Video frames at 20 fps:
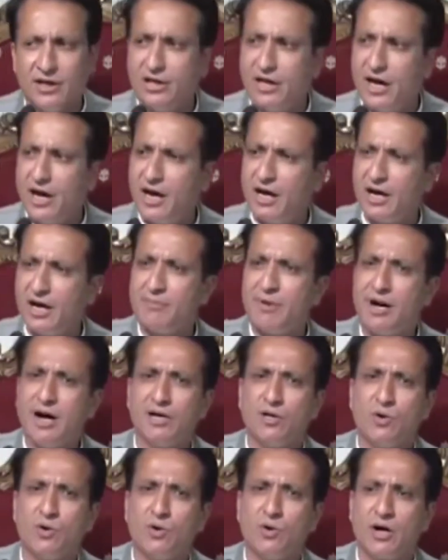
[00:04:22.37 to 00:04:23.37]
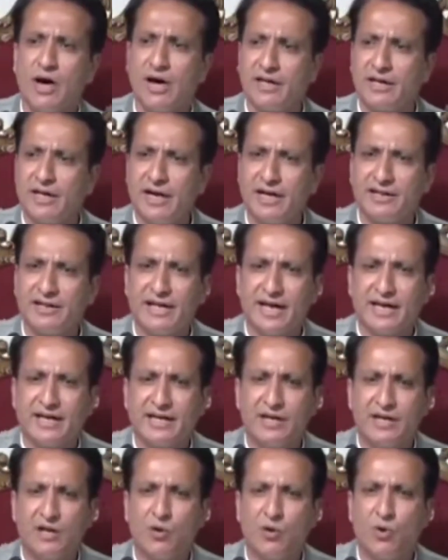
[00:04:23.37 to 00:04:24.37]
क्या रिमांड होगा क्या
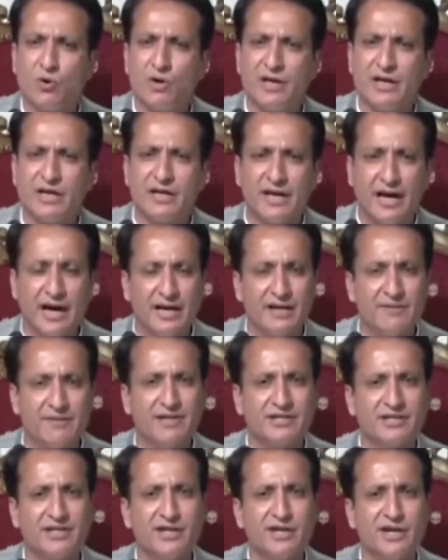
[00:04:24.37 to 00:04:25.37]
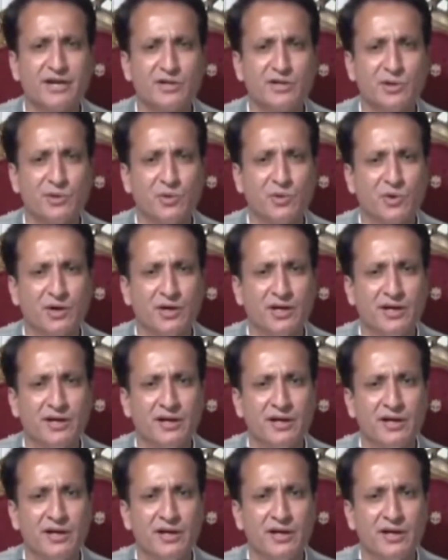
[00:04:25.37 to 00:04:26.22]
तहकीक होगी क्या इन्वेस्टिगेशन होगी